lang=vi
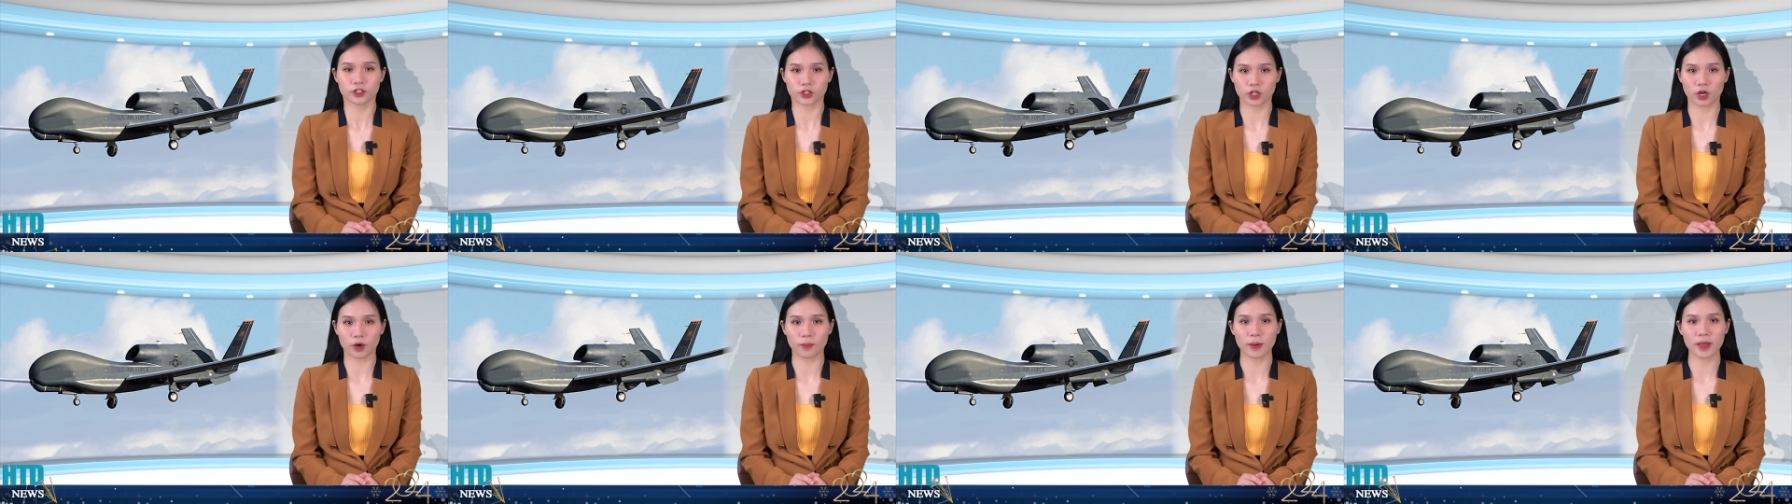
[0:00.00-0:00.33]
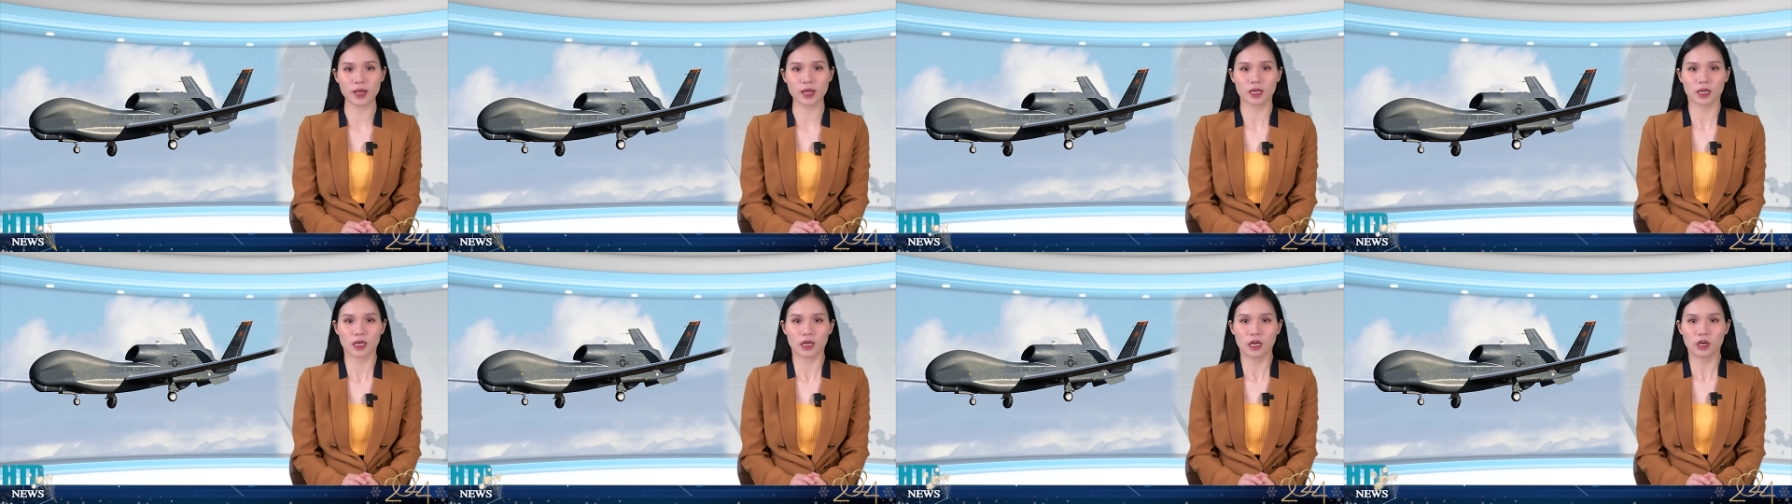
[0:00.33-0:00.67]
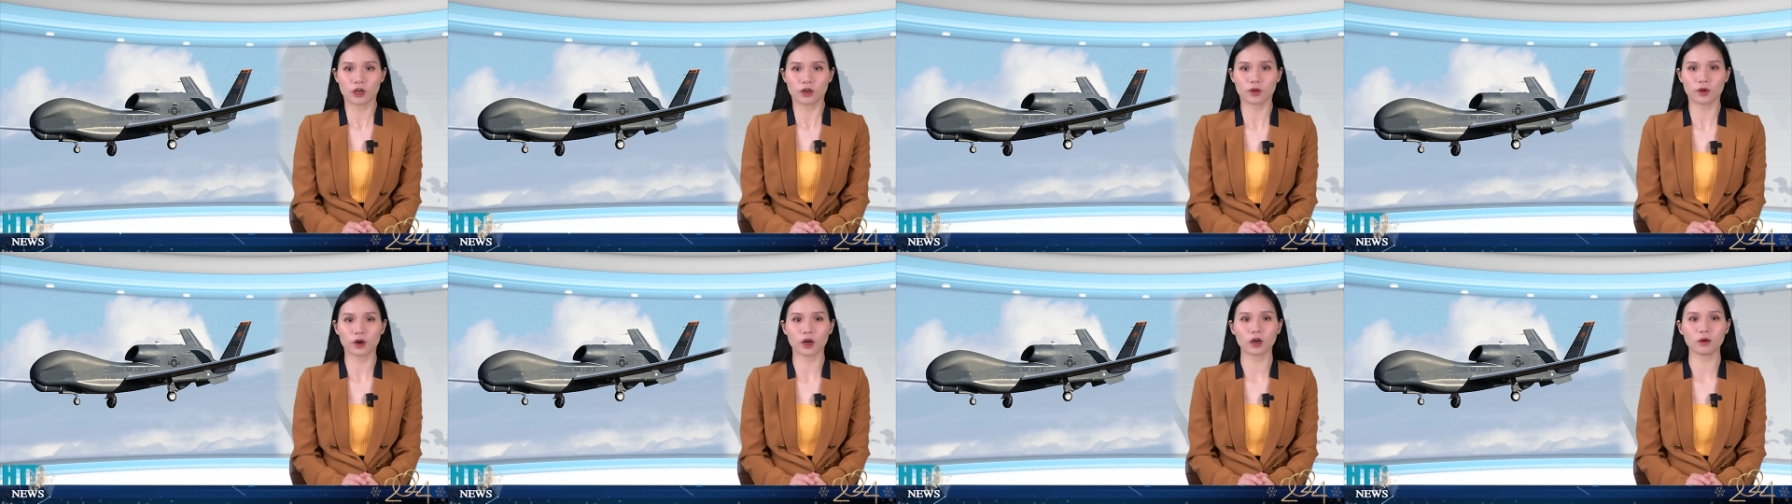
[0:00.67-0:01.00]
cho biết
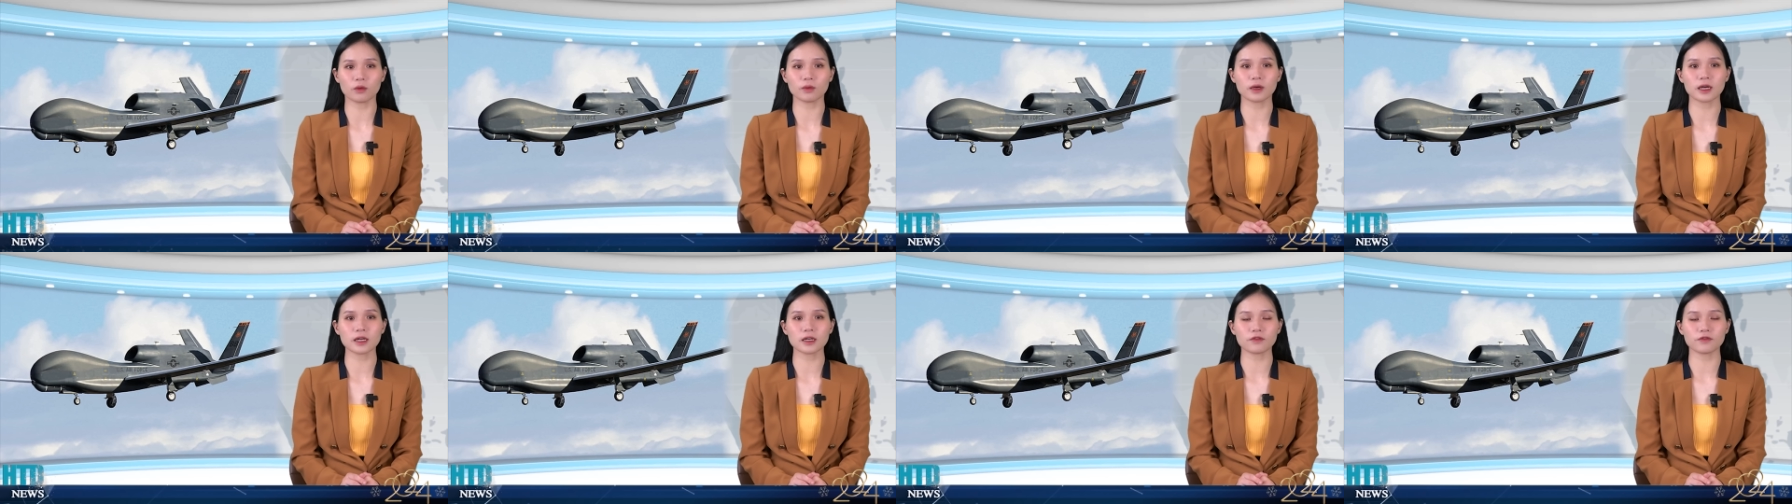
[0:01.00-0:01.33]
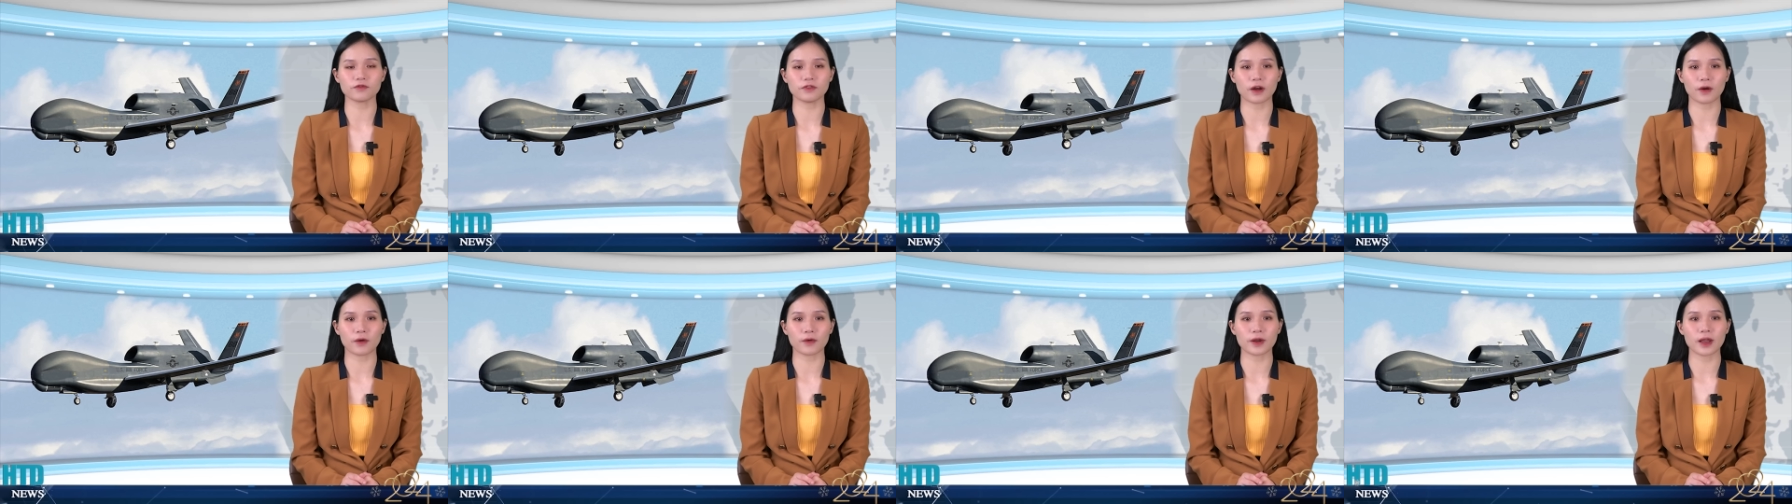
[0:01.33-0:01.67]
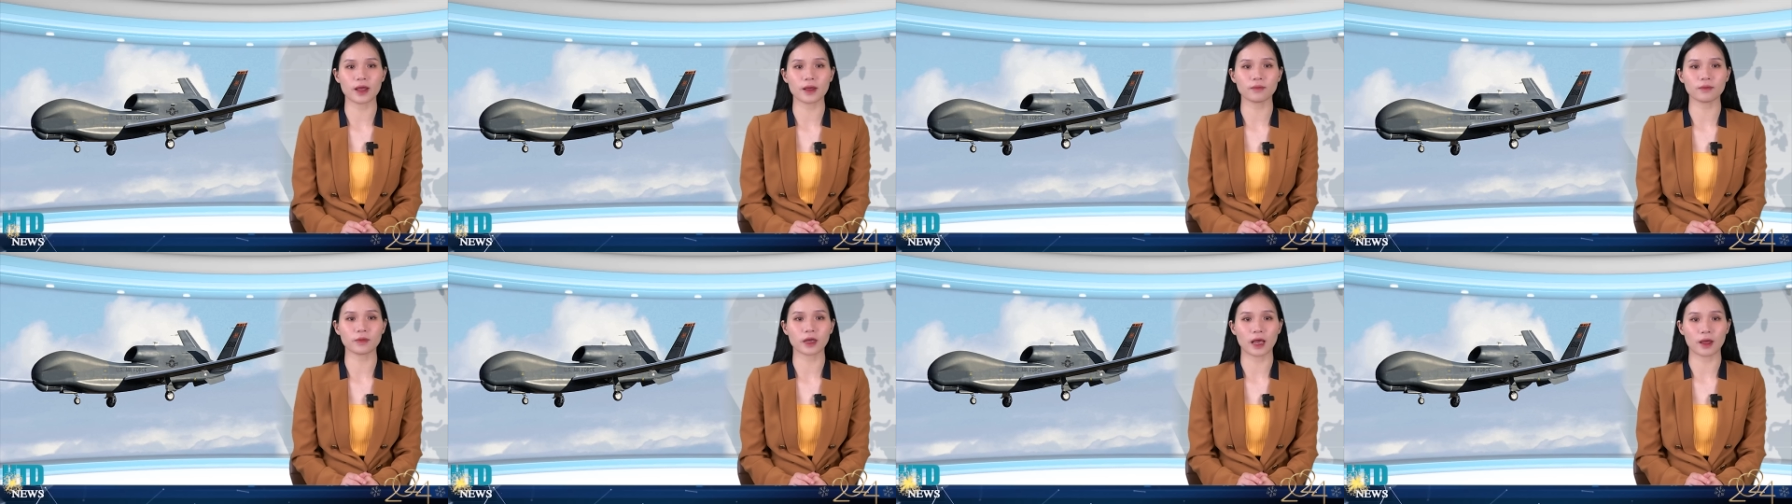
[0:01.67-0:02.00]
cuộc không kích vào
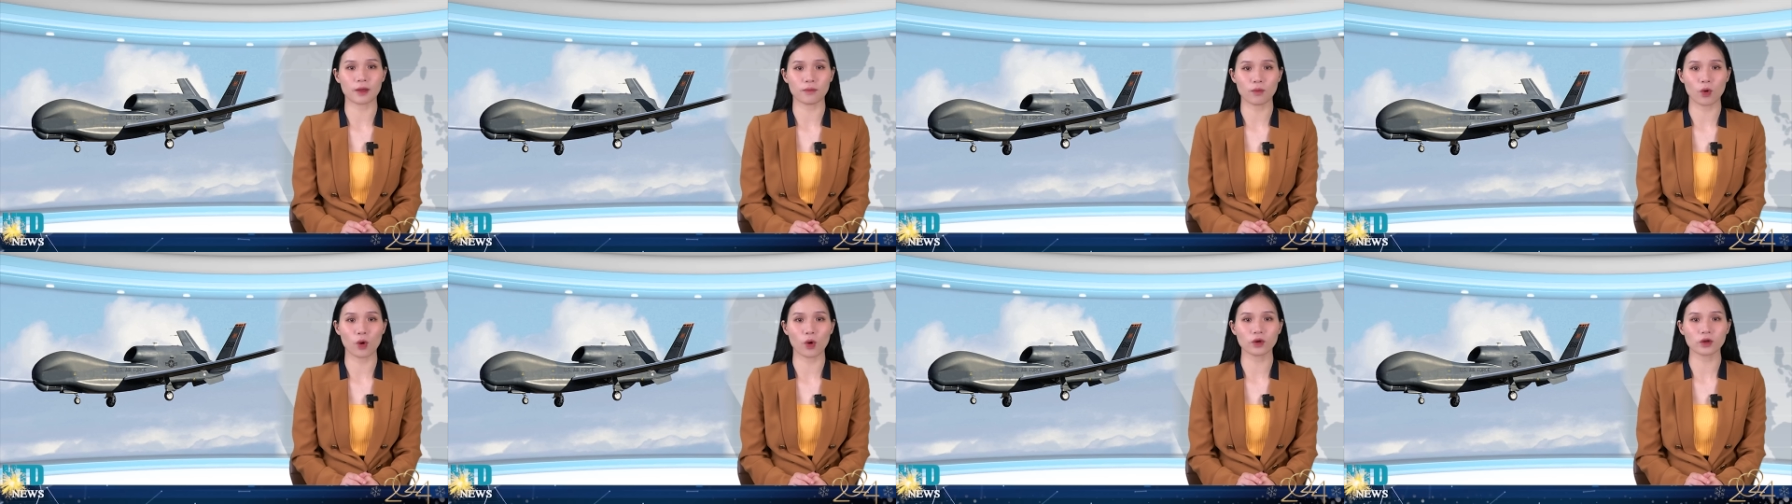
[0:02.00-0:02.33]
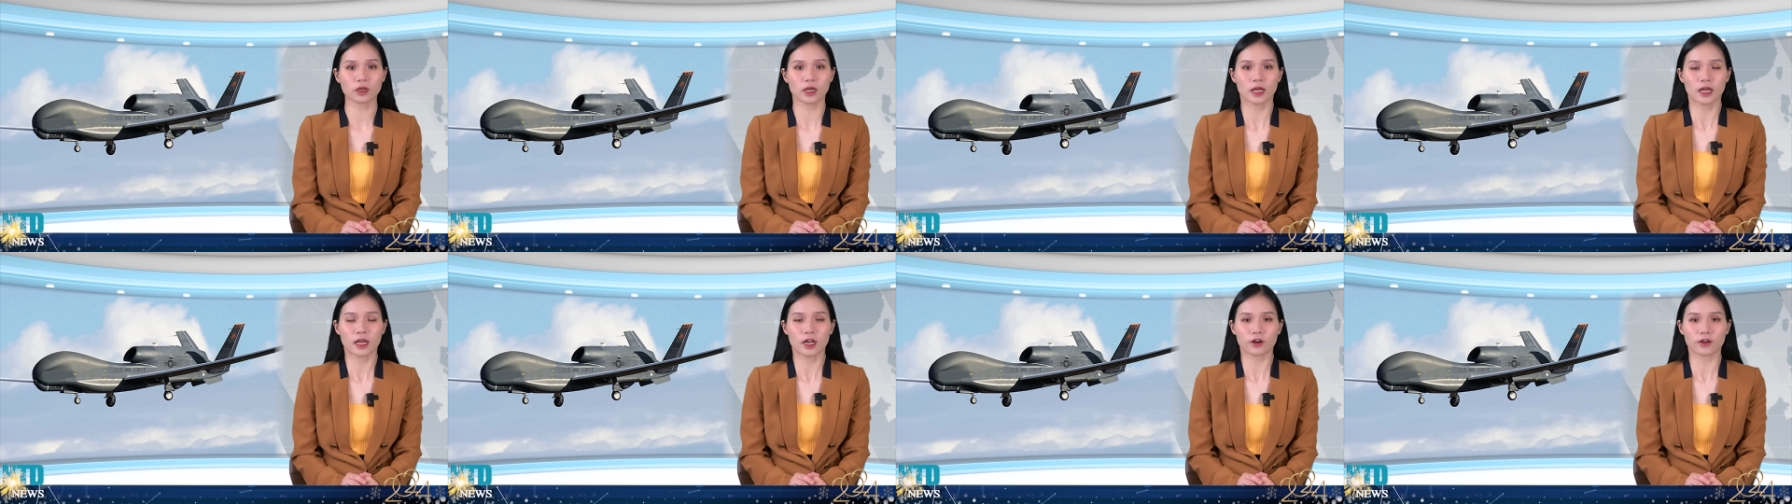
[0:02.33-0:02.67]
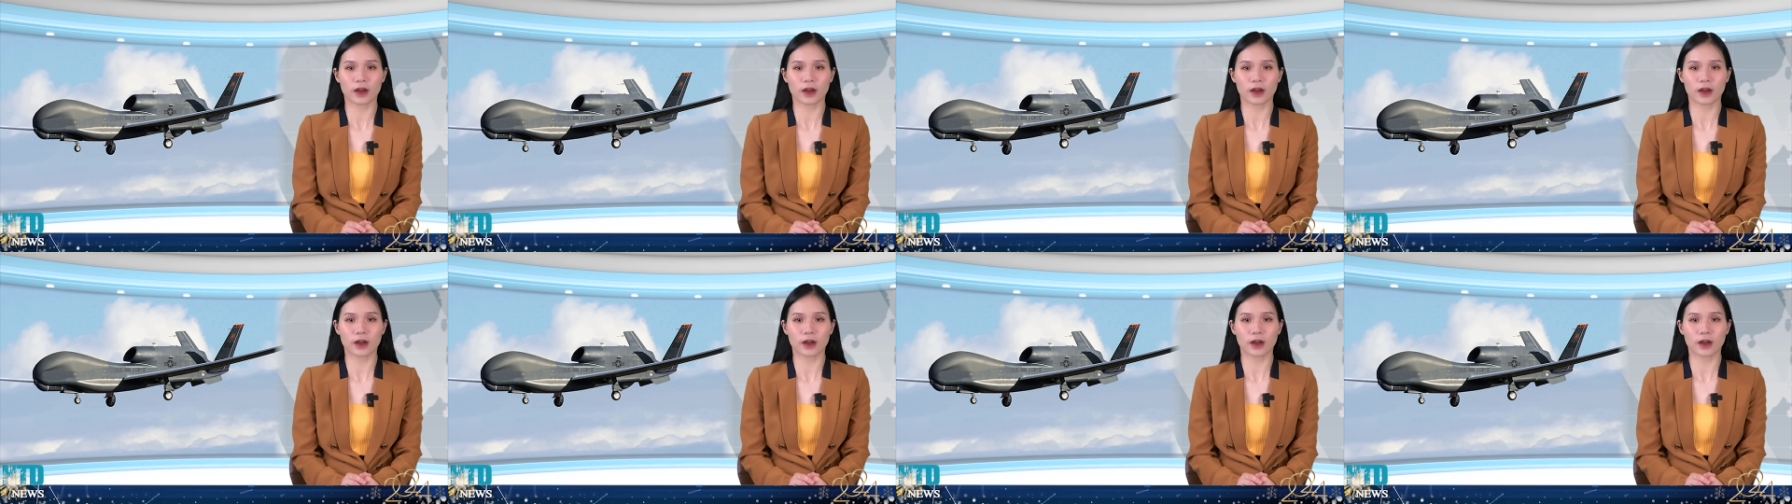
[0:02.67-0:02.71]
đêm ngày 4,